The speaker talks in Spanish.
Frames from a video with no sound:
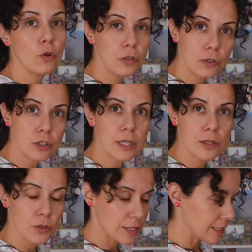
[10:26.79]
otro
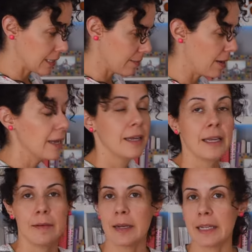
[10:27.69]
cinto encima.
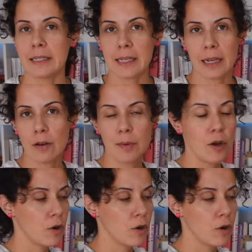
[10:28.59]
Imagínense que a lo